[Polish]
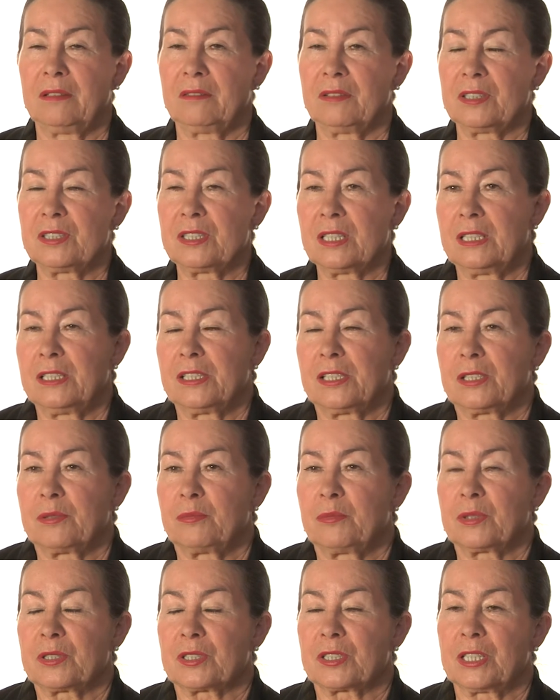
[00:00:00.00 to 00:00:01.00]

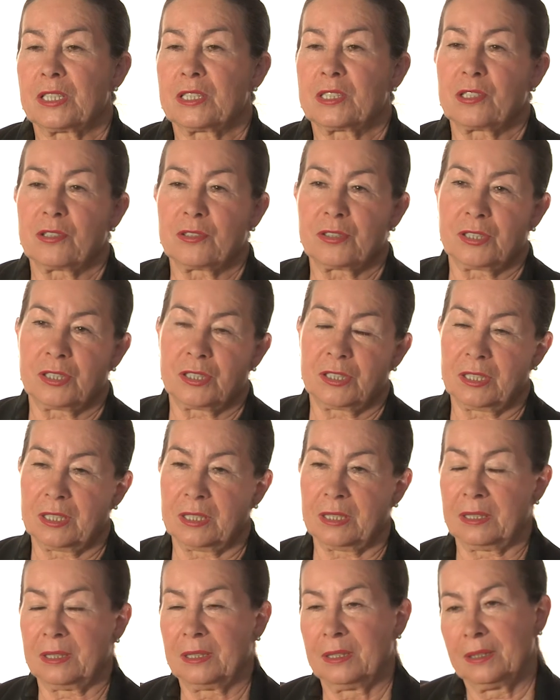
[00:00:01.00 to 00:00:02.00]
Wiedzieliśmy, że coś
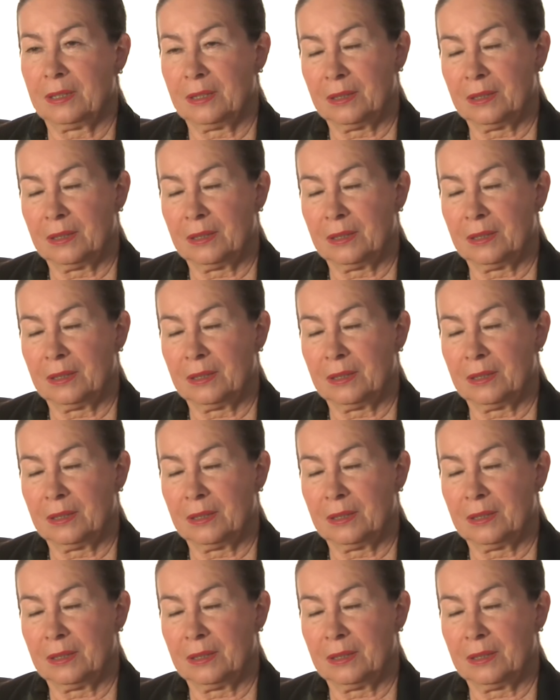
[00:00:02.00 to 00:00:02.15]
się